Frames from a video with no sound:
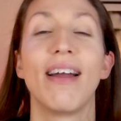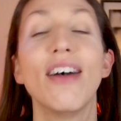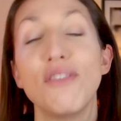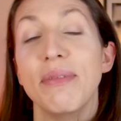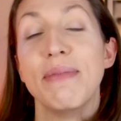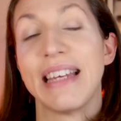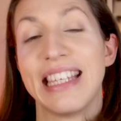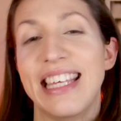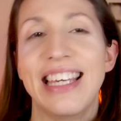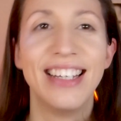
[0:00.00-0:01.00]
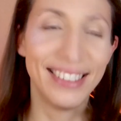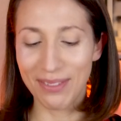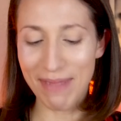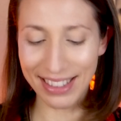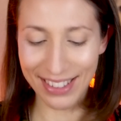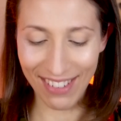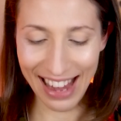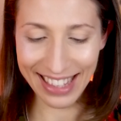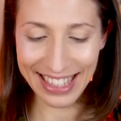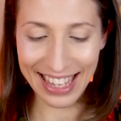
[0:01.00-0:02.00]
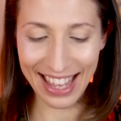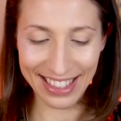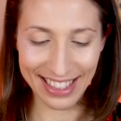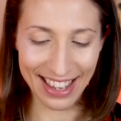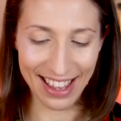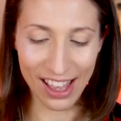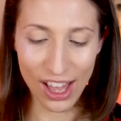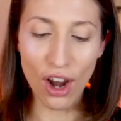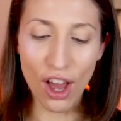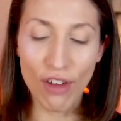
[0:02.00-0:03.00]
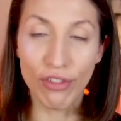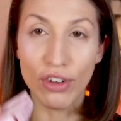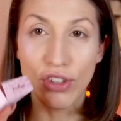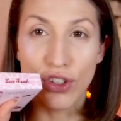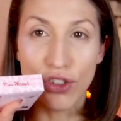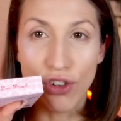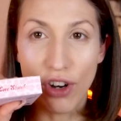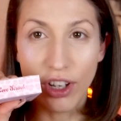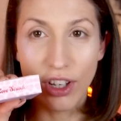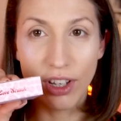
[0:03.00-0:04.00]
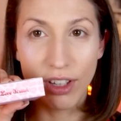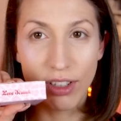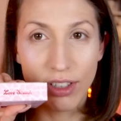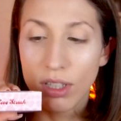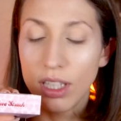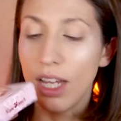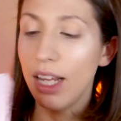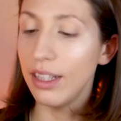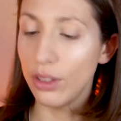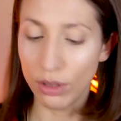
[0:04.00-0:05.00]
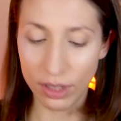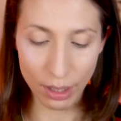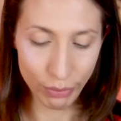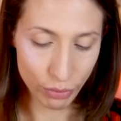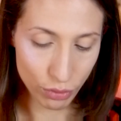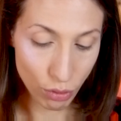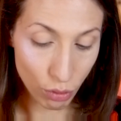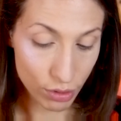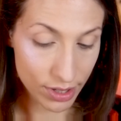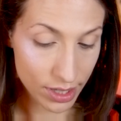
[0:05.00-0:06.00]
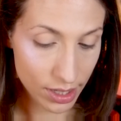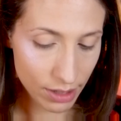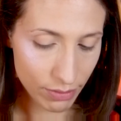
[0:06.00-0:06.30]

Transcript: Pas grave, je vais me démaquiller. Donc maintenant, la teinte Love Struck. Donc qui a l'air d'être une teinte plutôt rosée.